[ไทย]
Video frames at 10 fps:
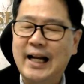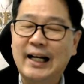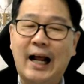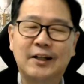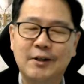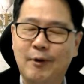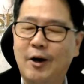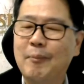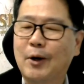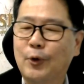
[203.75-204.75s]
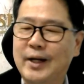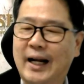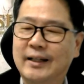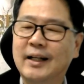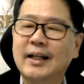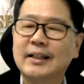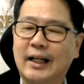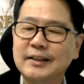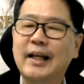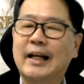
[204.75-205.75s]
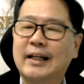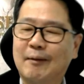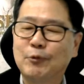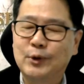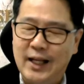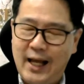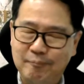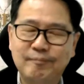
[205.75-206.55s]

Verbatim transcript: หนักๆที่เข้ามากดดันทางเกณฑ์กับคุณครั